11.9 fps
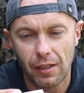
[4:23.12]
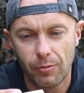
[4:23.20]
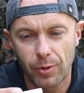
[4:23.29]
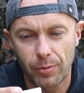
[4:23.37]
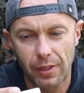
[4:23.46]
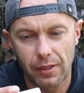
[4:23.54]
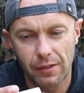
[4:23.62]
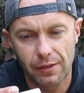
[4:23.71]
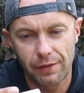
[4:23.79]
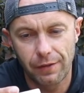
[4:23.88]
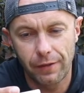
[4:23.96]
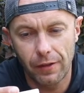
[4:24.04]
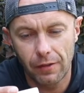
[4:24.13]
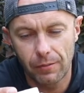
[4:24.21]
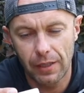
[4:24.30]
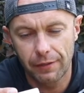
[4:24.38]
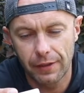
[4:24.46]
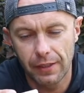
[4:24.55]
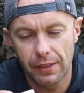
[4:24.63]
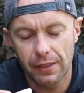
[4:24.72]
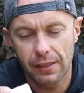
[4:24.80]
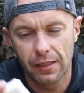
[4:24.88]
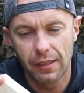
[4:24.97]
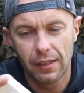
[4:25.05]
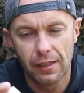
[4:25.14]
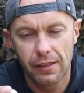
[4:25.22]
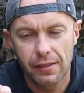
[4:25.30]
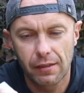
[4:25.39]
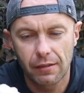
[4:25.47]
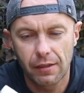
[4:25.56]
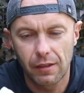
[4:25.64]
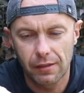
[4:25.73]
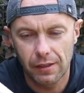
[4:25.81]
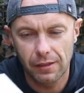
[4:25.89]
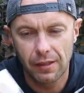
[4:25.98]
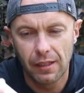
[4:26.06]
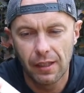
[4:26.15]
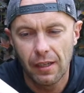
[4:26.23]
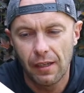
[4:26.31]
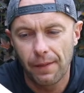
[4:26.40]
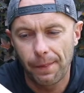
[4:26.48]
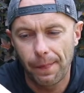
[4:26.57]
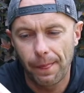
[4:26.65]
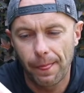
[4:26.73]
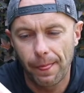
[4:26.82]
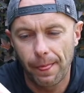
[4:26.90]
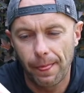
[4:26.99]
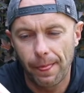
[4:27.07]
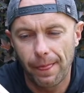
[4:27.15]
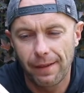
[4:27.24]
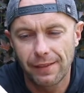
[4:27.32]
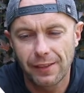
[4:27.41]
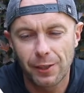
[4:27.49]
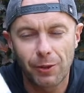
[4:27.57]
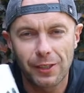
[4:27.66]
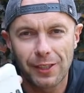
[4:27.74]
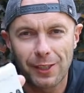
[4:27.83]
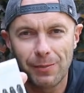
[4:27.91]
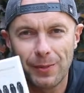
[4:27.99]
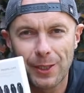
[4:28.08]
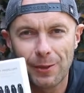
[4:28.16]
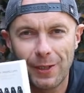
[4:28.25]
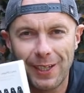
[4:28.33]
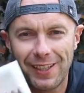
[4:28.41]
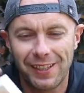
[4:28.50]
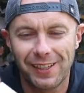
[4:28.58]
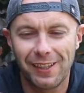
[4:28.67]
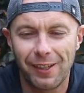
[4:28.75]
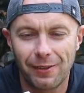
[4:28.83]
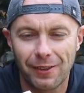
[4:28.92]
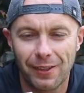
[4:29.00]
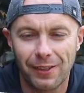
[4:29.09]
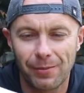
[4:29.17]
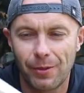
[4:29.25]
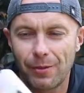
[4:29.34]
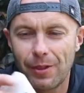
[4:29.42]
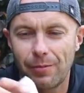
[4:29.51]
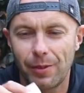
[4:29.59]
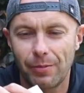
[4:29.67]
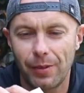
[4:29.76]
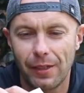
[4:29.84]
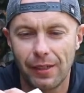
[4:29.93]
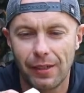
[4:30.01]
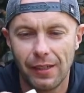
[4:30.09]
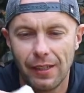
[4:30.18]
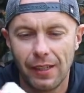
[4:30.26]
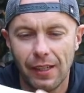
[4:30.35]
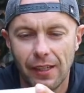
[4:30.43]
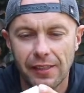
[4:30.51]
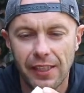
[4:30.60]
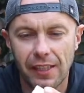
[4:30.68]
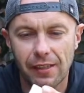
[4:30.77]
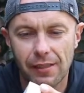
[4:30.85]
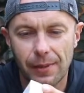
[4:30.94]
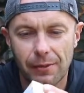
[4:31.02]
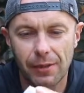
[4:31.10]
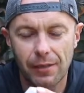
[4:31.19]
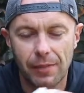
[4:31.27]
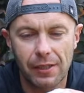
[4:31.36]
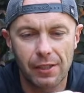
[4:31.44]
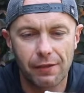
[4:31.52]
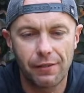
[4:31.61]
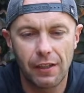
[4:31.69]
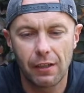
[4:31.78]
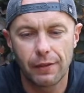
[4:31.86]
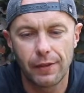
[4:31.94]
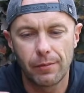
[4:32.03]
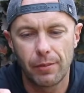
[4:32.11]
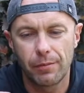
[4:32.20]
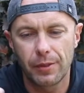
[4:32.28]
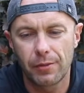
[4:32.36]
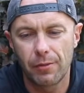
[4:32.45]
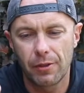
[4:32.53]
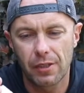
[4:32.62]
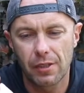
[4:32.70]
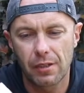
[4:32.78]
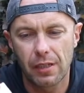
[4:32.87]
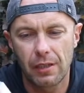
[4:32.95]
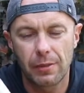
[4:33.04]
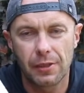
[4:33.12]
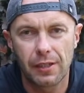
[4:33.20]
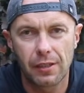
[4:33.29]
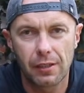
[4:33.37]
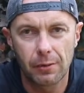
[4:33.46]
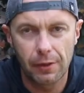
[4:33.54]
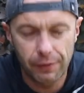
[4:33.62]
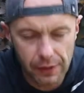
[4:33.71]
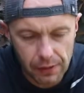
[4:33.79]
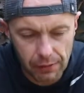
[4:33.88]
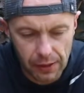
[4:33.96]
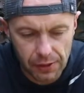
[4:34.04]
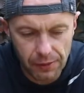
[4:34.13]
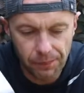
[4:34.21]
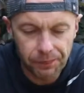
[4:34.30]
Propellers 4 Mavic i są golden. Mm, złote śmigła Low Noise Propeller. Ja je rozpakuję bardziej fachowo, bo być może trzeba będzie je komuś wysłać,